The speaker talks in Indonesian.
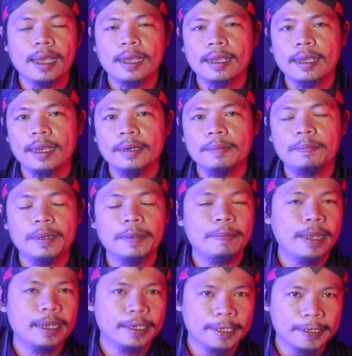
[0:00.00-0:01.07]
akan
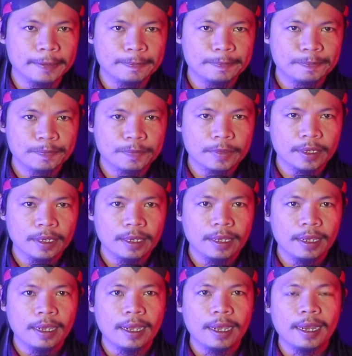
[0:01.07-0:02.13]
berbagi
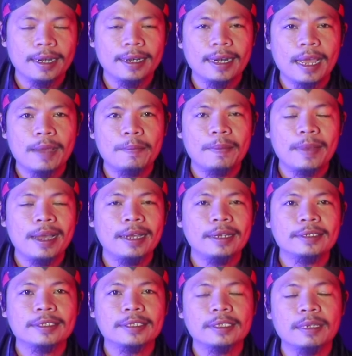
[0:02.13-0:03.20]
nama
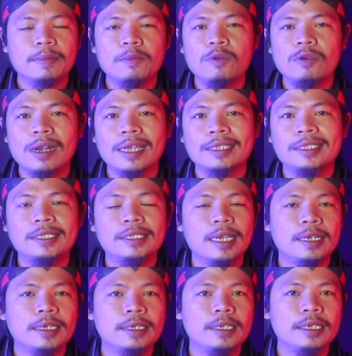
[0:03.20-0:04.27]
semula
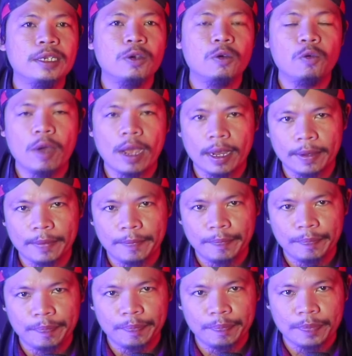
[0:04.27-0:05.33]
jadi uang
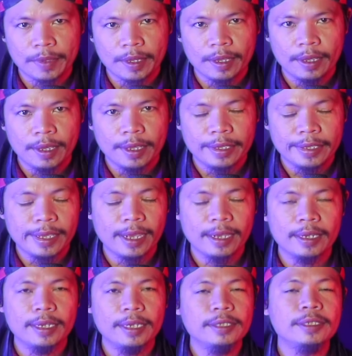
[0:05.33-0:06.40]

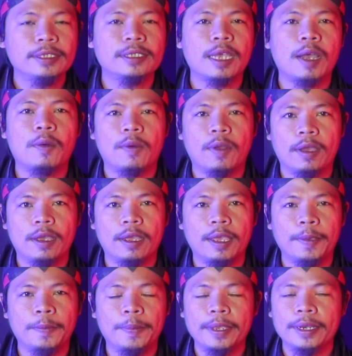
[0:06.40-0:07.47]
yang insya Allah
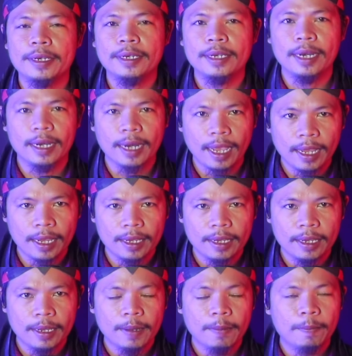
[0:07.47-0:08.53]
bidnillah
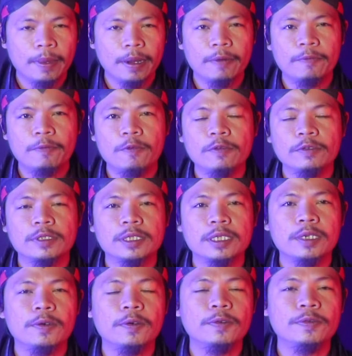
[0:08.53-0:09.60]

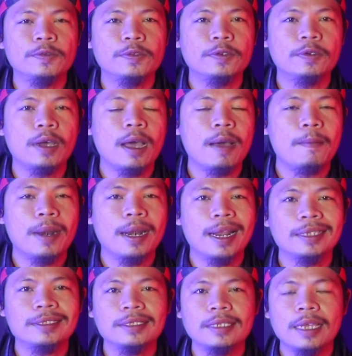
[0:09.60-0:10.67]
berfungsi untuk
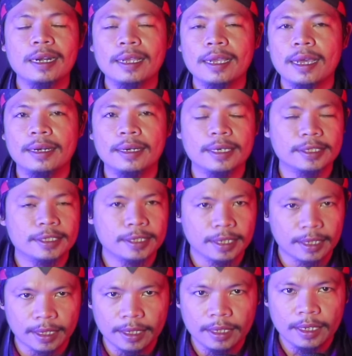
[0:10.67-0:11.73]
melancarkan
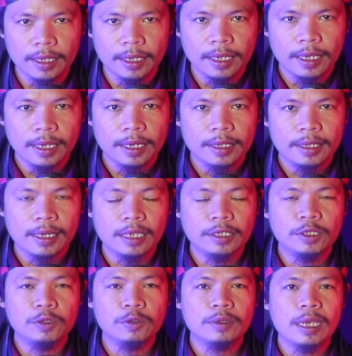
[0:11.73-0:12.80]
rezeki
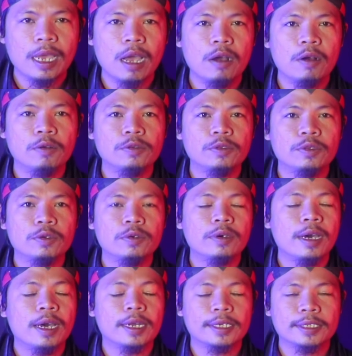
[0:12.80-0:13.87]
dan juga
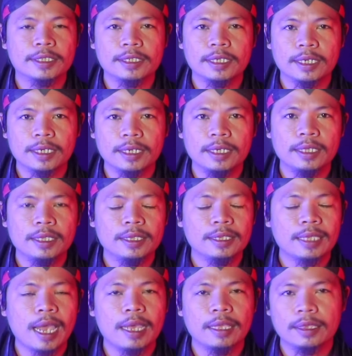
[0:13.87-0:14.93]
untuk rezeki
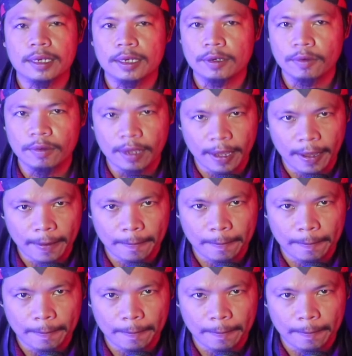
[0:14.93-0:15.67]
tak terduga.